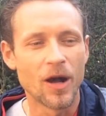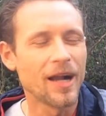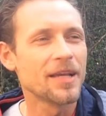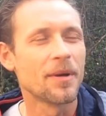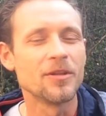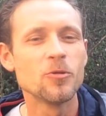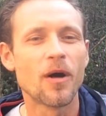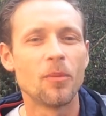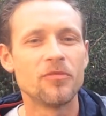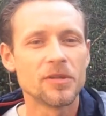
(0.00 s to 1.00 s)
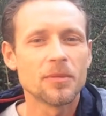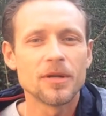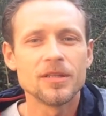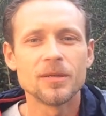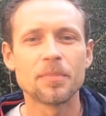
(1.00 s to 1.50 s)
allgemein überhaupt, wenn
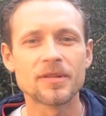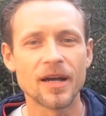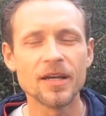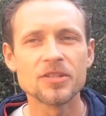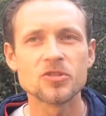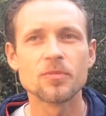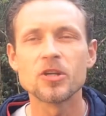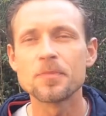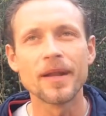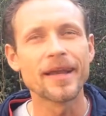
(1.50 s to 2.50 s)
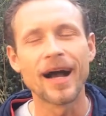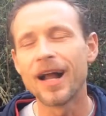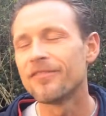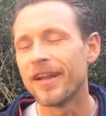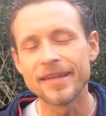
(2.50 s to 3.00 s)
man in der Partei ist, zum Beispiel,
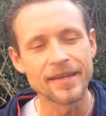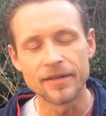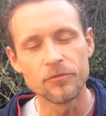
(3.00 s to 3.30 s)
egal welche,